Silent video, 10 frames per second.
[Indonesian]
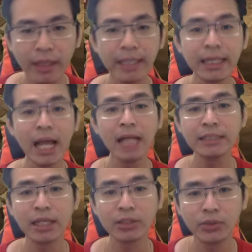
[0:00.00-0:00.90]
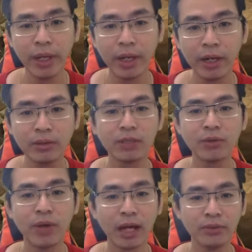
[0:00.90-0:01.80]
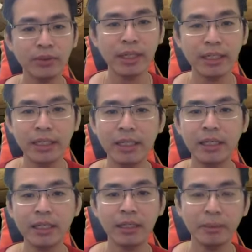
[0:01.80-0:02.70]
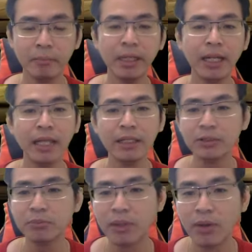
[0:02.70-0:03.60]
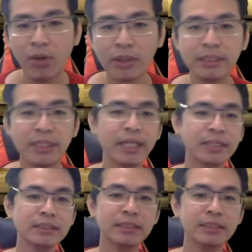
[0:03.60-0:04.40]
Kita kan satu hero satu kartu jadi pilihannya cuma Gloxy guys.